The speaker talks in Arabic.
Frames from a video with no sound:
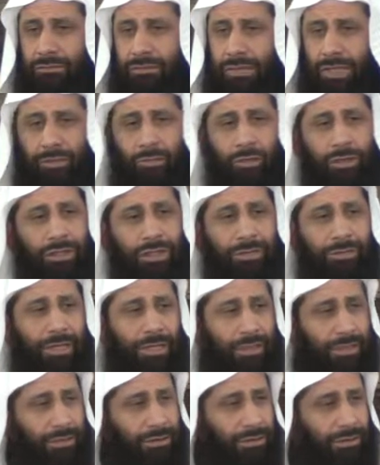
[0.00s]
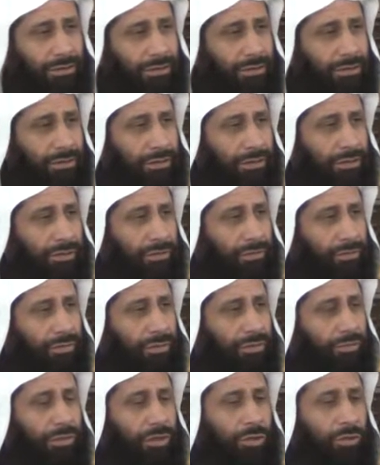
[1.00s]
هذا محتمل
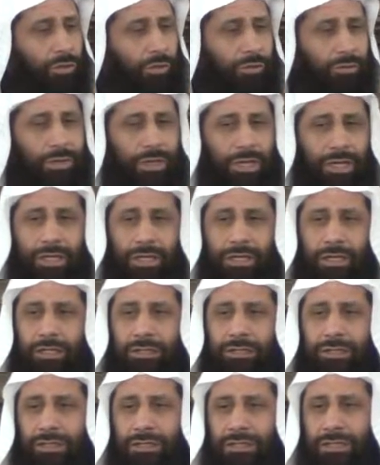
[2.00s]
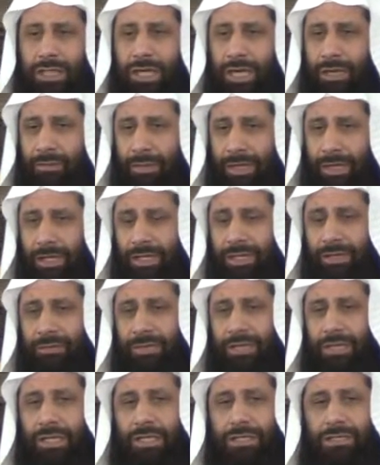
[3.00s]
والمطلوب السلام على
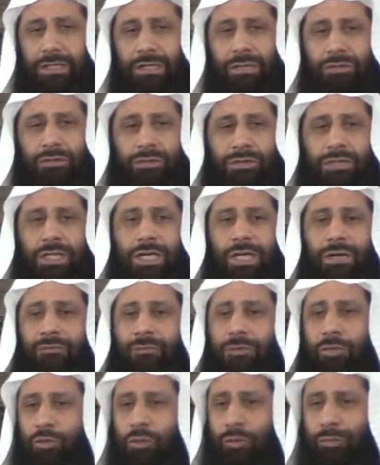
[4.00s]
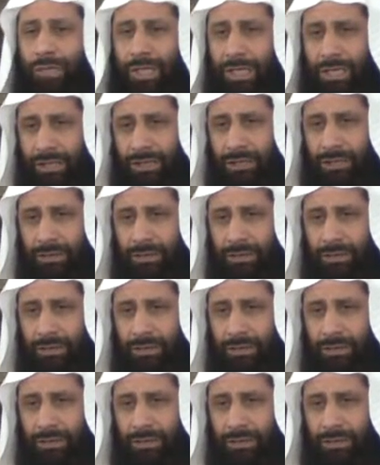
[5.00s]
النبي عليه الصلاة والسلام في الجملة